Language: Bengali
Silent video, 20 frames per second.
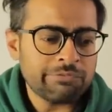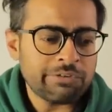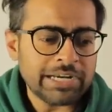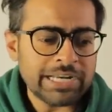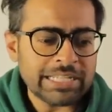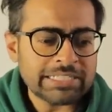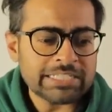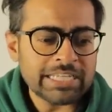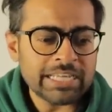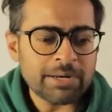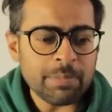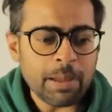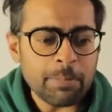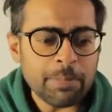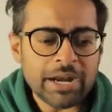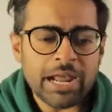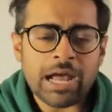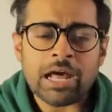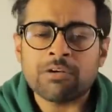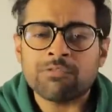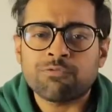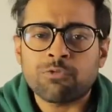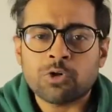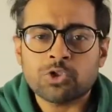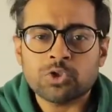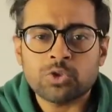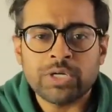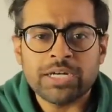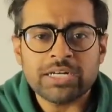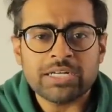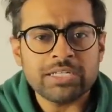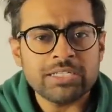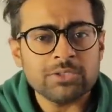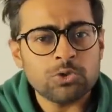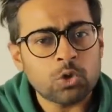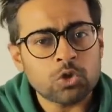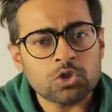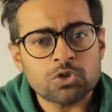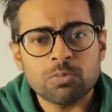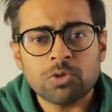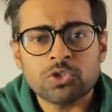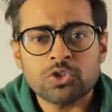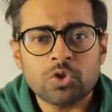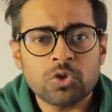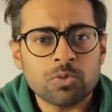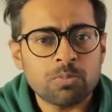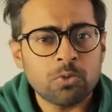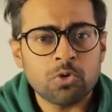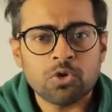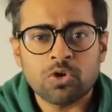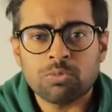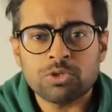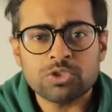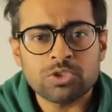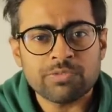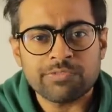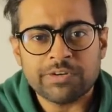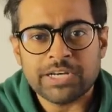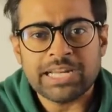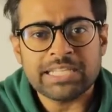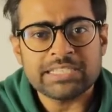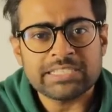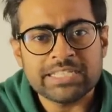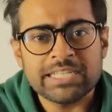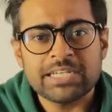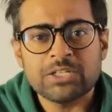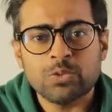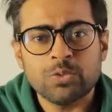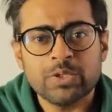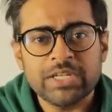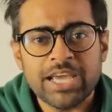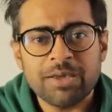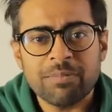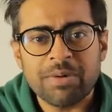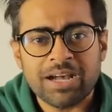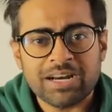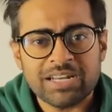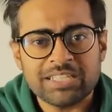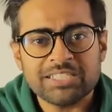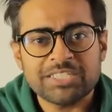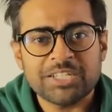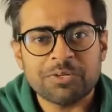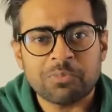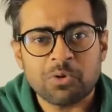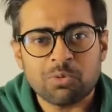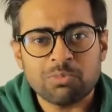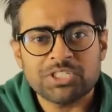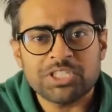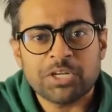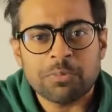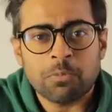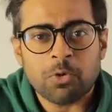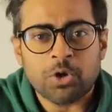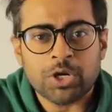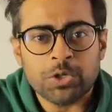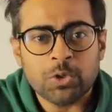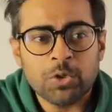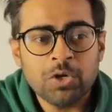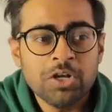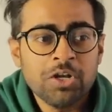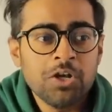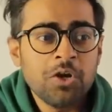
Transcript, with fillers: ফ্রিল্যান্সিংয়ের ব্যাপারে আনফর্চুনেটলি দশ বছর পনেরো বছর ফ্রিল্যান্সিং এর দুনিয়ায় বাংলাদেশের প্রবেশের পরেও